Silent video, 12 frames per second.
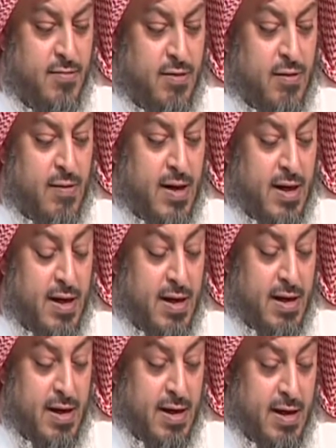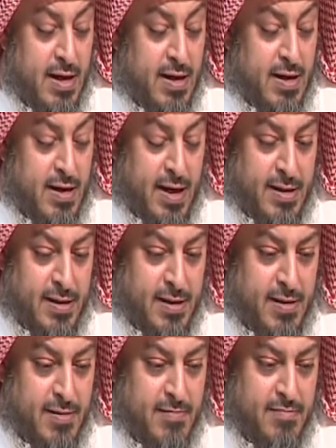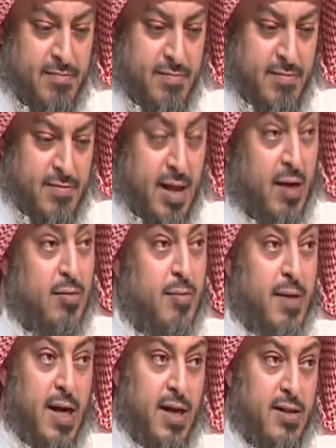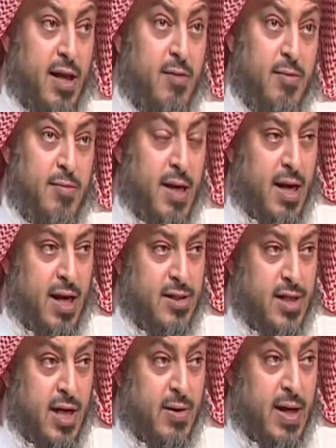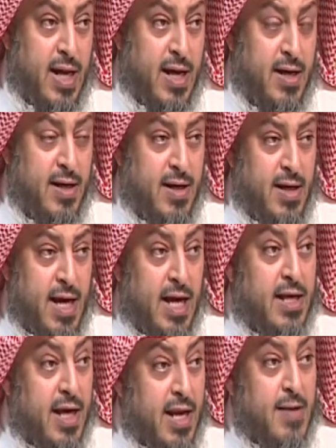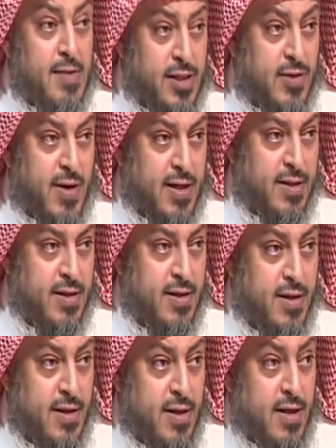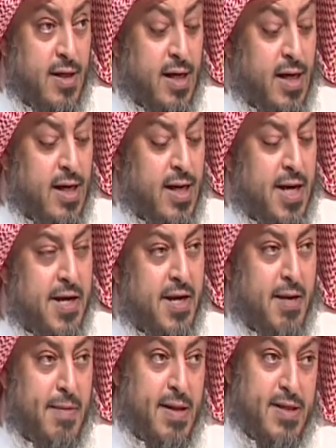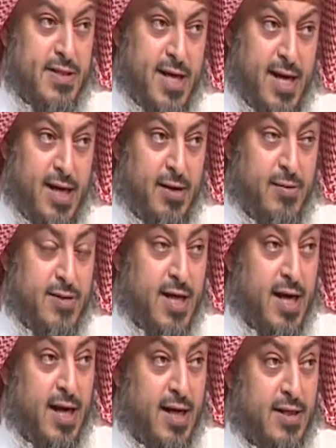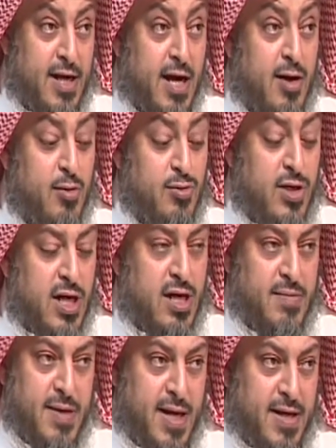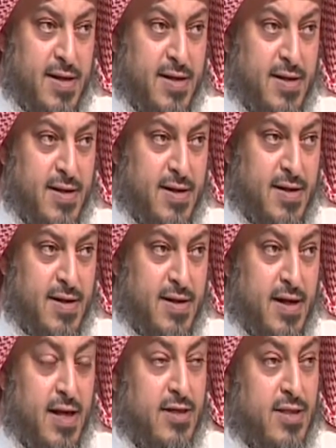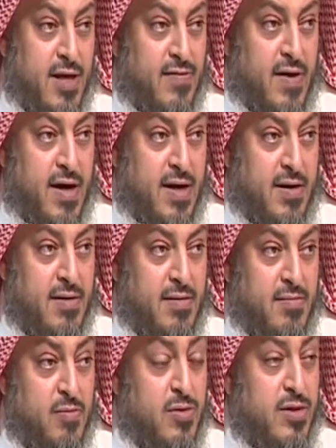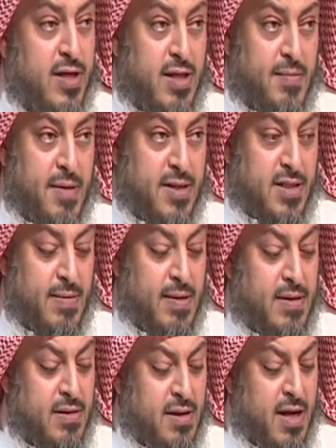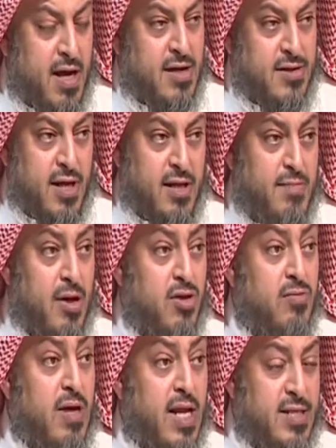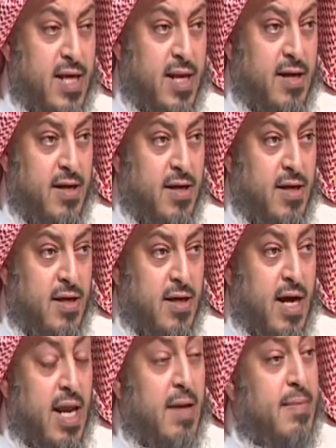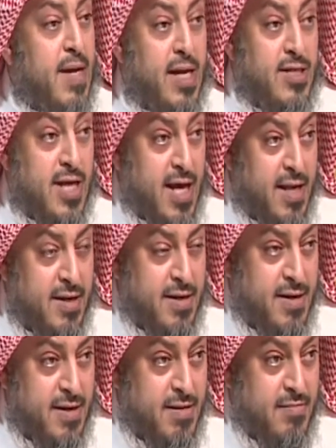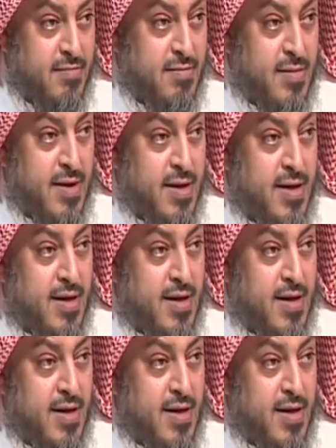وهو آه، يعني طلب من طلب من الله جل وعلا الكريم الجواد الا ان بعض السائلين والسائلات قالوا جربنا الاستغفار مده من الزمن تقاصرت بعضهم الى سنه قال لم ارى شيئا لم يرى